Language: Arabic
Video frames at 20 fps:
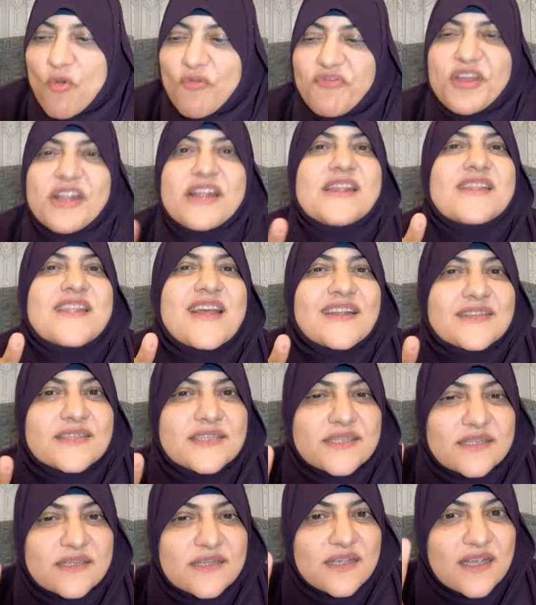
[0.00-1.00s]

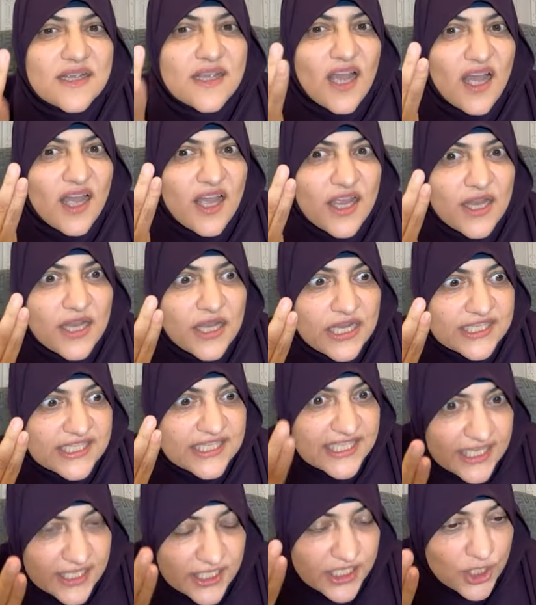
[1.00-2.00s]
وفتنة
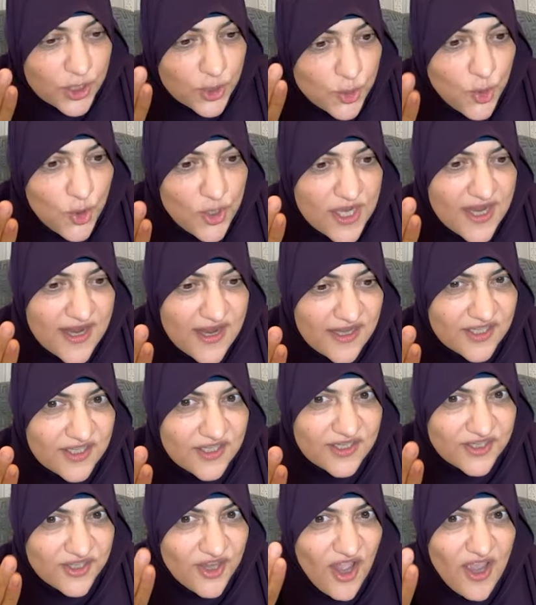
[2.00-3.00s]
الزينة الدنيا
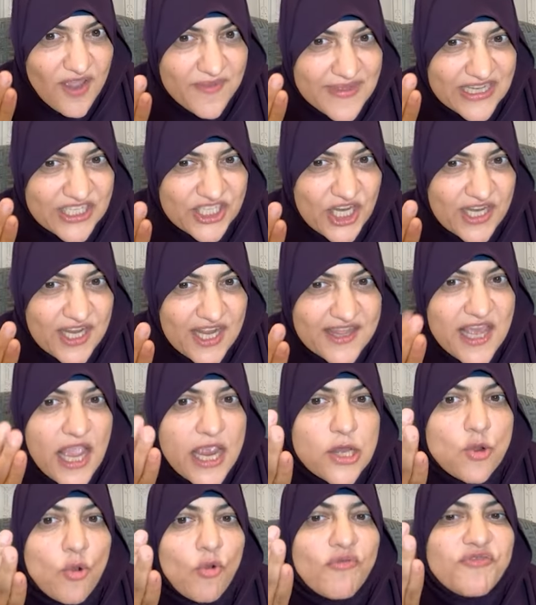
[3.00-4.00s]
صاحب
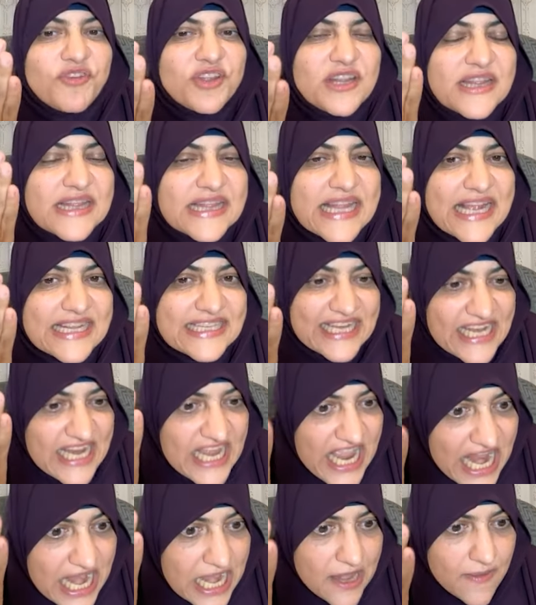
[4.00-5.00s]
الجنتين وفتنة
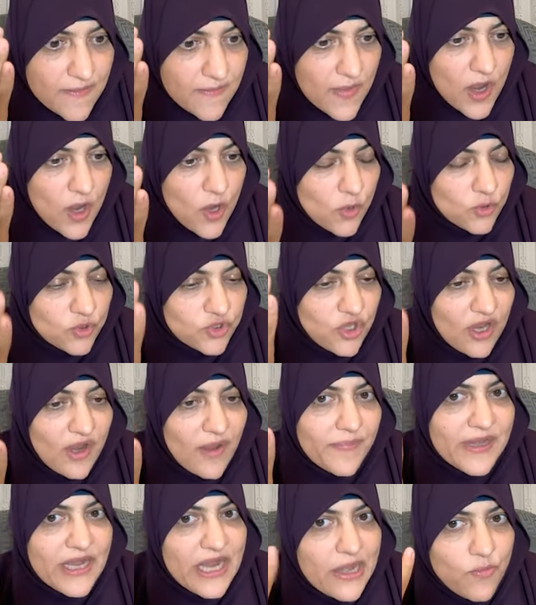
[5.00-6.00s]
العلم
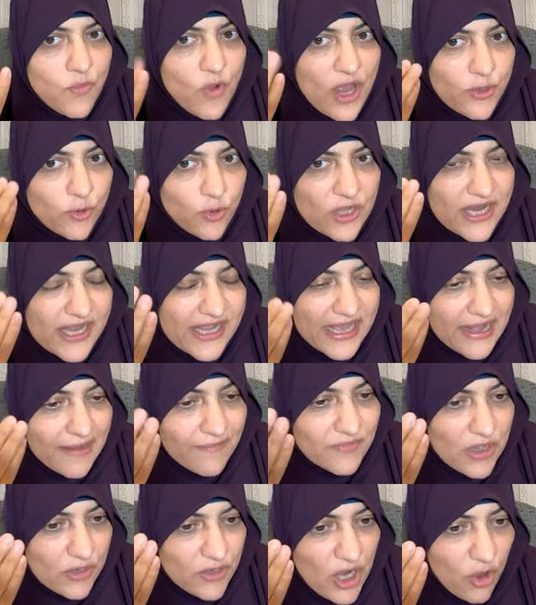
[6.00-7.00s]
وطلب العلم وهنقول
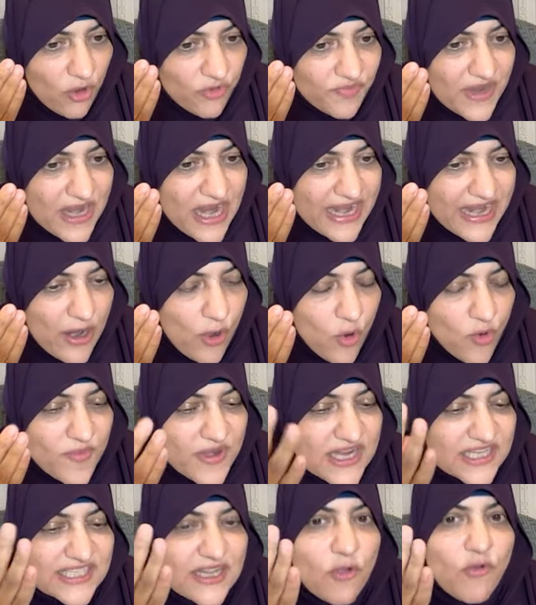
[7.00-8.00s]
الكلام ده وناخد منها ننجو
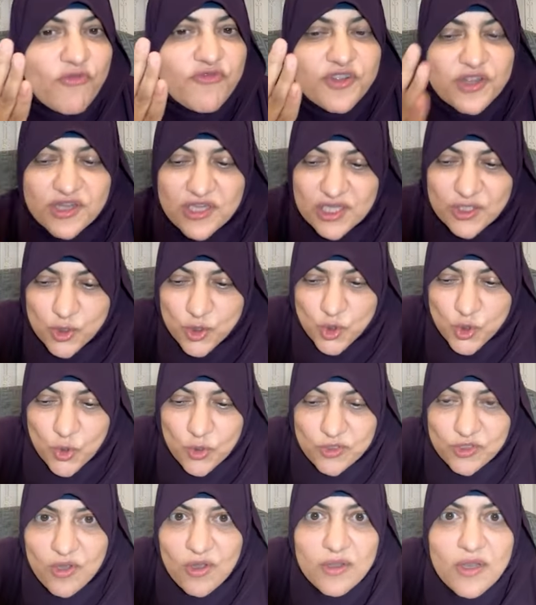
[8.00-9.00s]
منها ازاي وفتنة
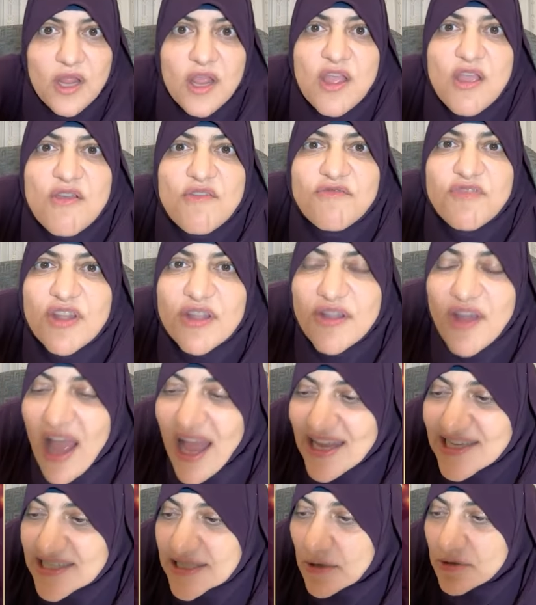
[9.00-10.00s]
السلطان
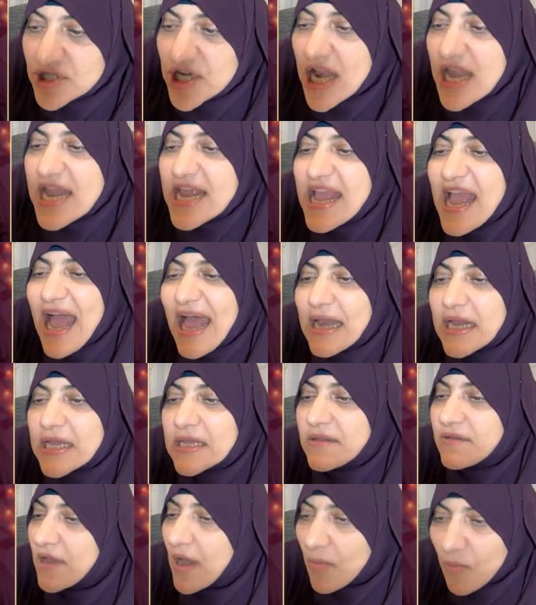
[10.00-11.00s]
فالله عز وجل جعل
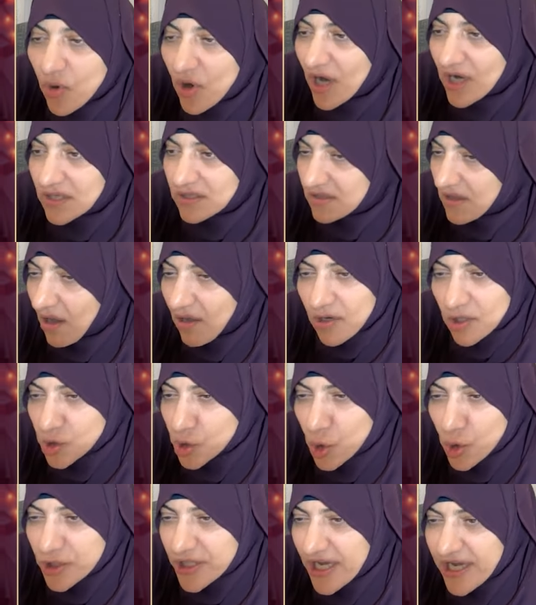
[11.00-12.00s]
كده يأمرك أن تقرأ
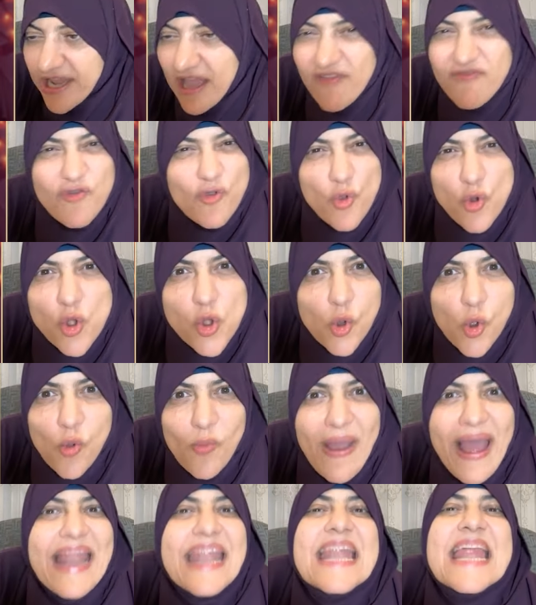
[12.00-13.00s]
سورة الكهف كل
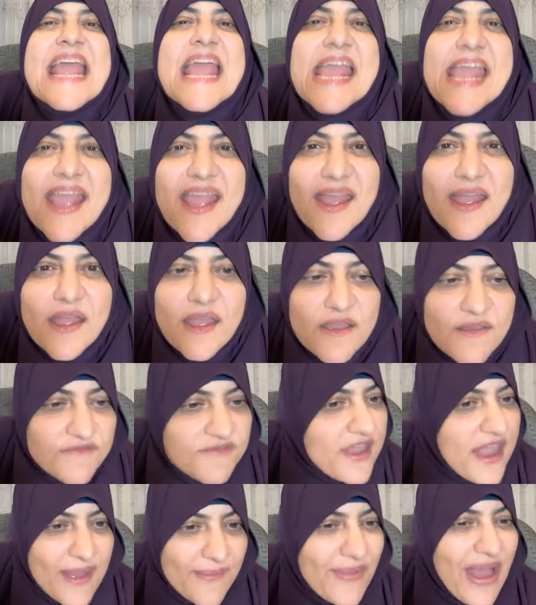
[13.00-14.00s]
جمعة ليه؟
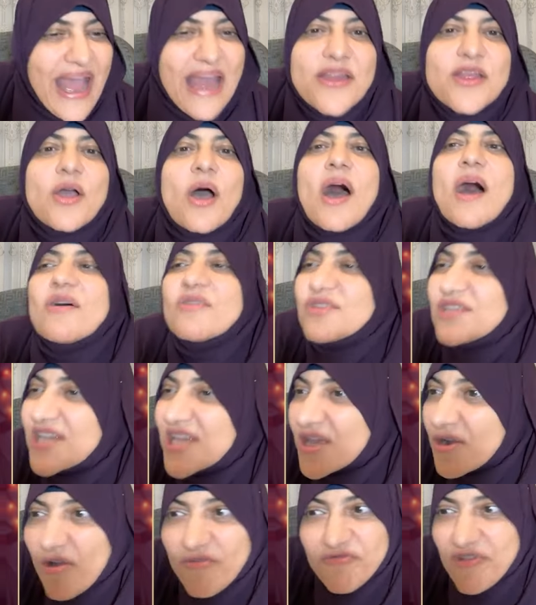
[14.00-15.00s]
فيها معاني
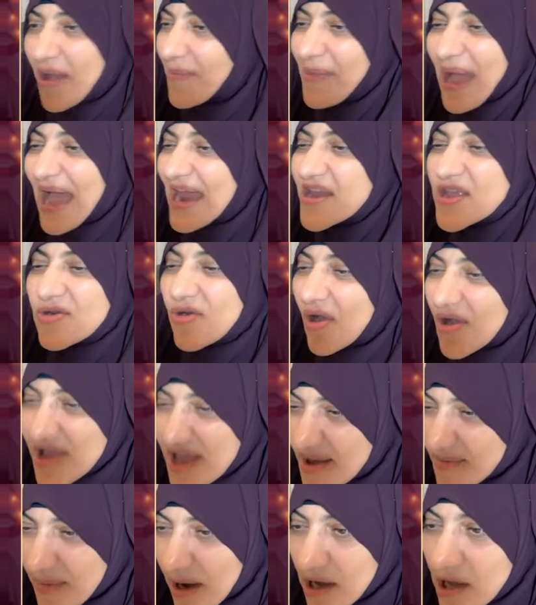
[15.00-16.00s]
خطيرة وفيها معاني
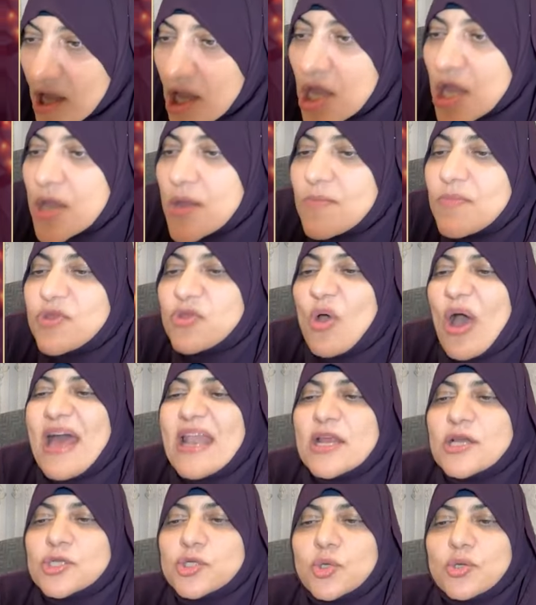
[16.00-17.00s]
رهيبة
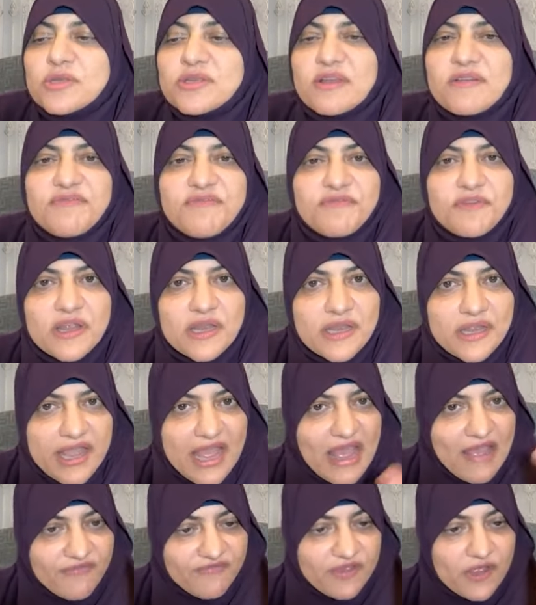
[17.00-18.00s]
بتعالج سورة
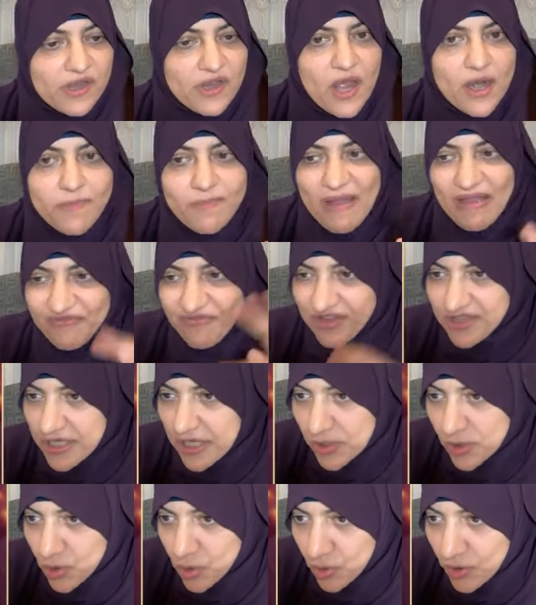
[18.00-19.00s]
الكهف الأربع
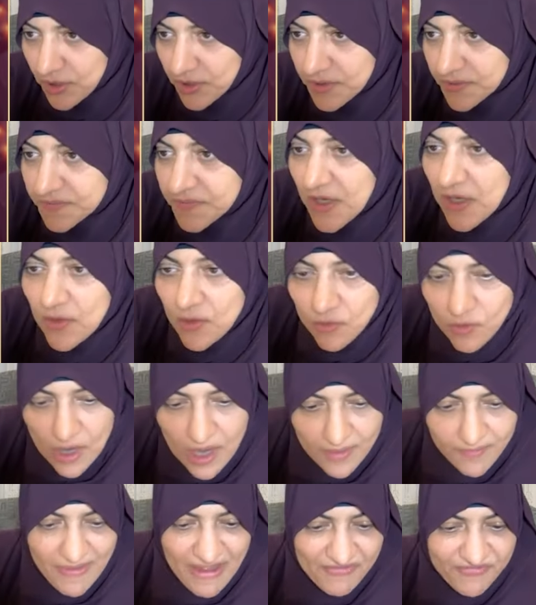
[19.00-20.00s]
فتن دول
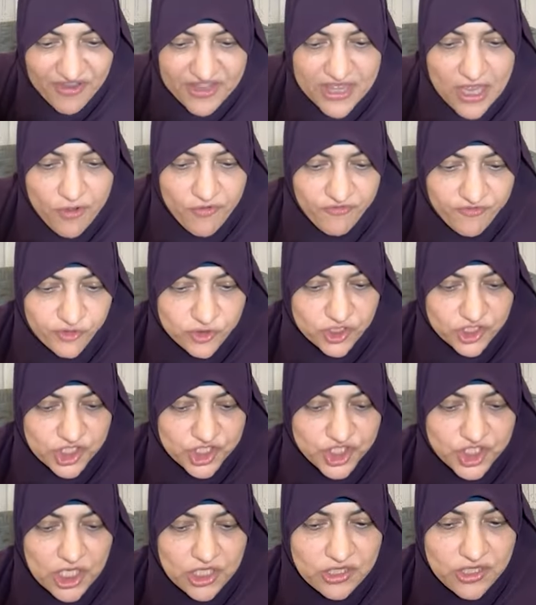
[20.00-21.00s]
وأربع فتن وفي
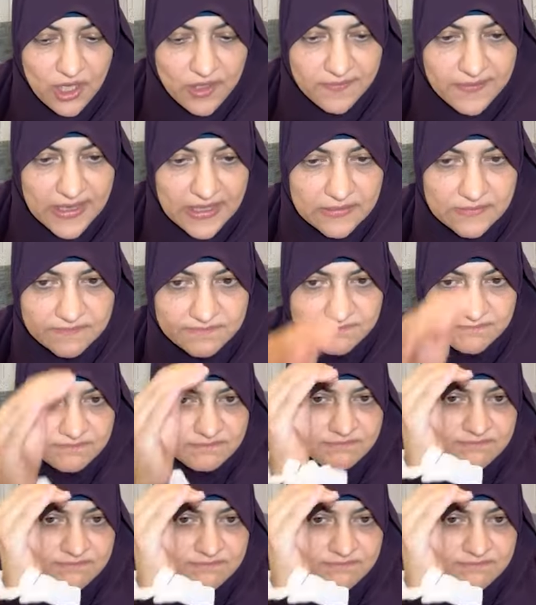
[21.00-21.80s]
وسط الشيطان بقى